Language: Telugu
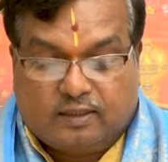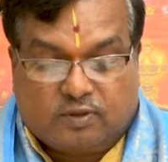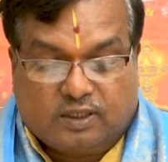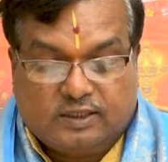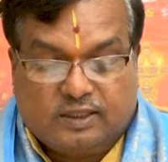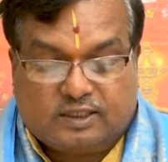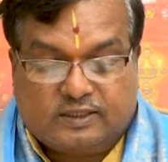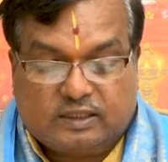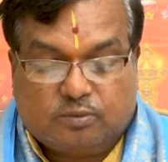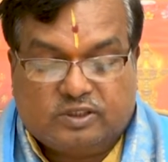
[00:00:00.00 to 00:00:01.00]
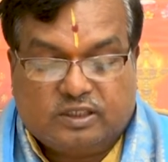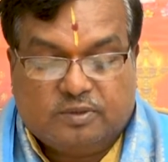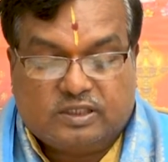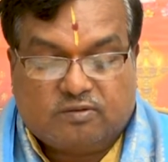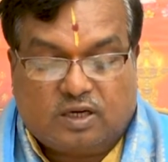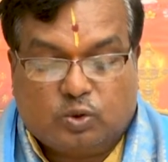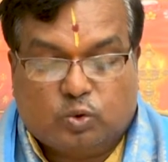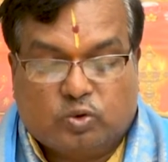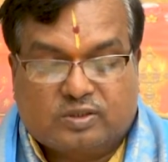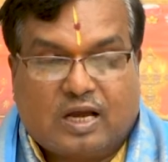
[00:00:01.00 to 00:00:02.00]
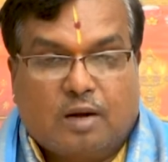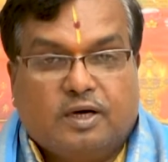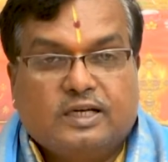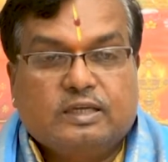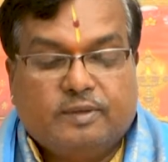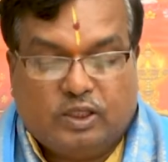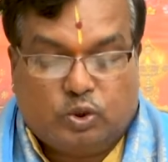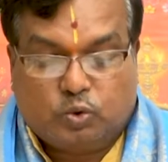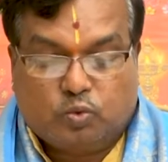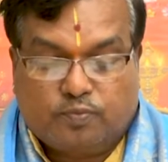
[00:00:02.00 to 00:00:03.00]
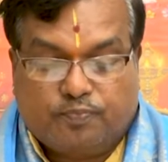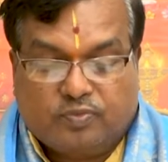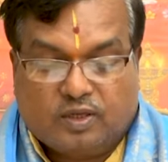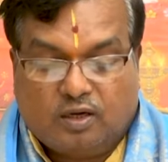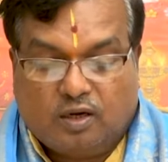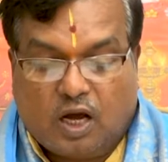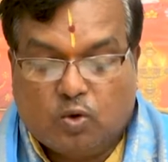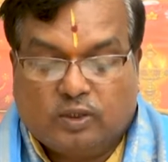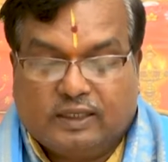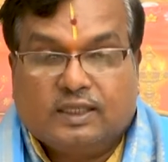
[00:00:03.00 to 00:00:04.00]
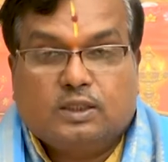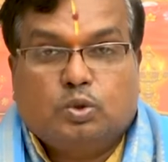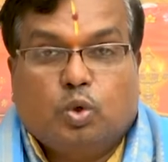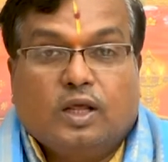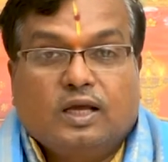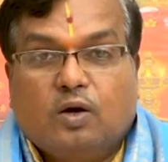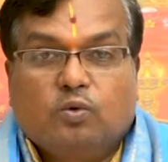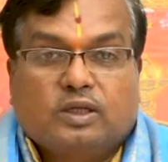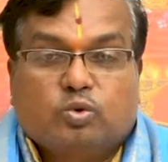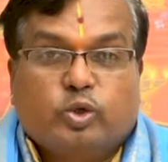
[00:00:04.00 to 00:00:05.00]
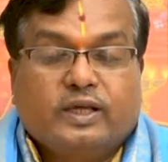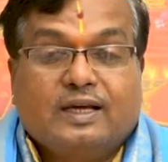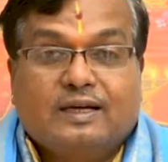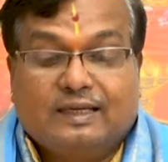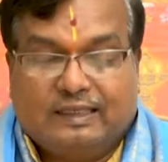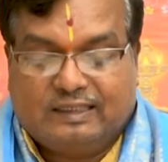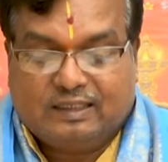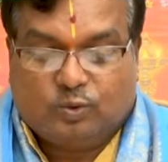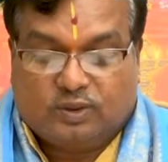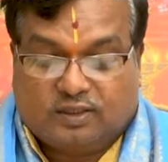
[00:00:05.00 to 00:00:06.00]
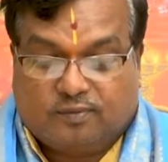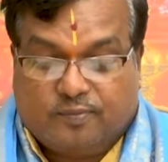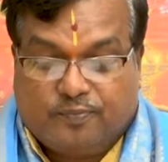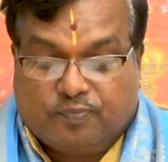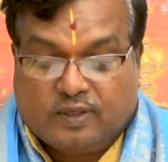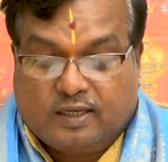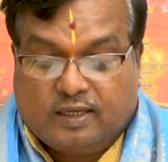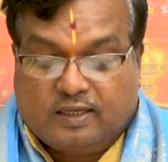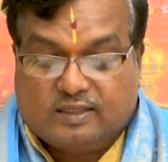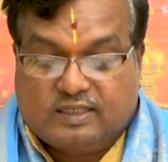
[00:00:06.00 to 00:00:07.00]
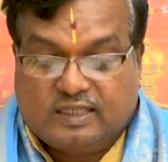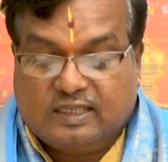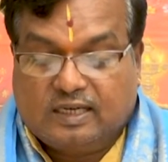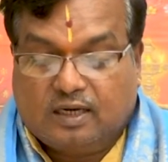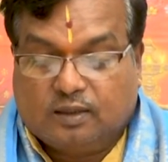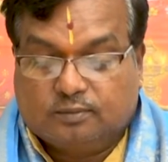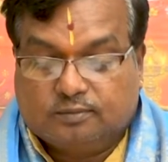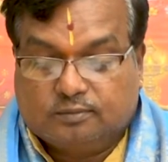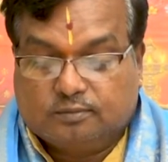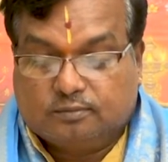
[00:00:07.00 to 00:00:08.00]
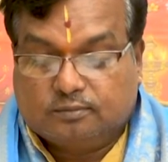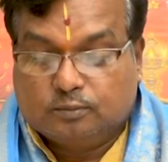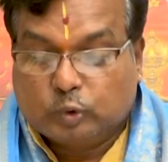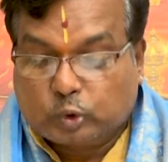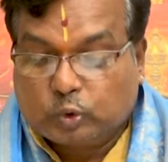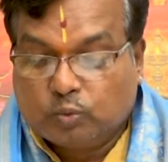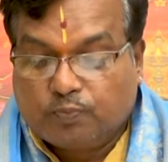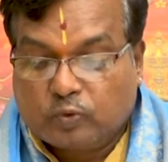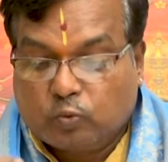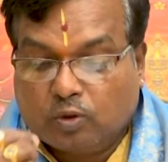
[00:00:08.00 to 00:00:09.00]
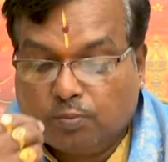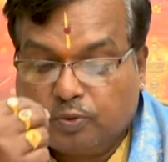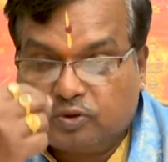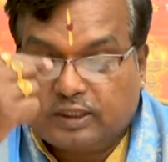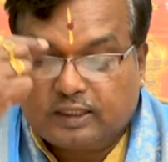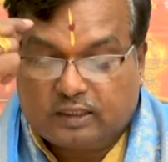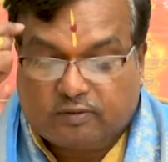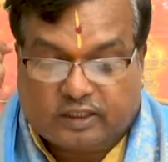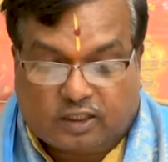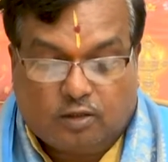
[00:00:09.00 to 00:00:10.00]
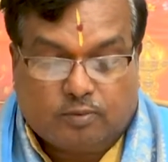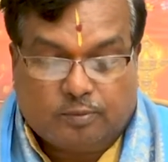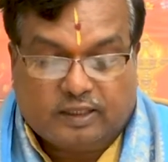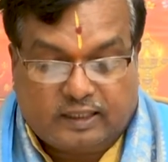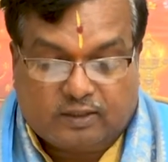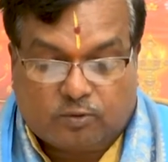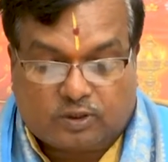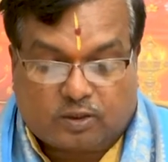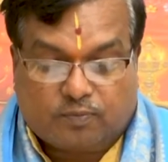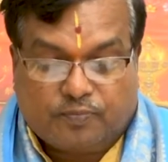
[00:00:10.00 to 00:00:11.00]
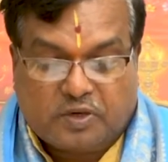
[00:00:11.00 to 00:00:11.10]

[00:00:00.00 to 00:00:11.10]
స్వాతి నక్షత్రము జన్మించిన వారు సామాన్యమైన ఎత్తు లావు కలిగి దృఢంగా ఉంటారు దృఢంగా అంటే గట్టిగా ఉంటారు చిన్న ముక్కు వంపు తిరిగినటువంటి కనుబొమ్మలు కలిగి ఉంటారు